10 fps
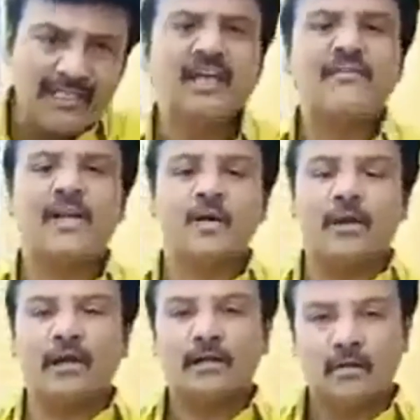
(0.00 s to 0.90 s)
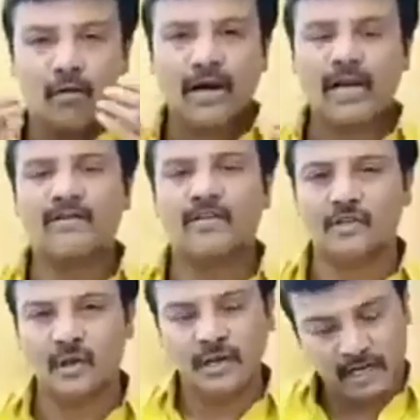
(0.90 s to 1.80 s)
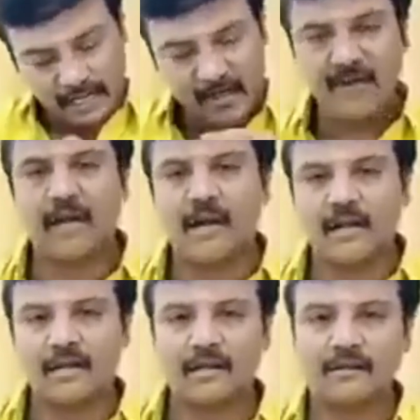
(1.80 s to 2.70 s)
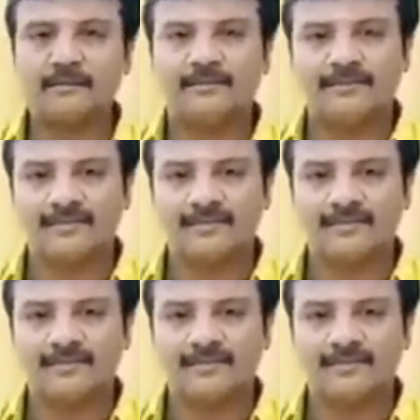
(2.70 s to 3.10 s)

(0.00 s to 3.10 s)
இந்த வீடியோவை ஒரு நல்ல விஷயத்தை சொல்லியிருக்கேன் இதை வைரல் ஆகுங்க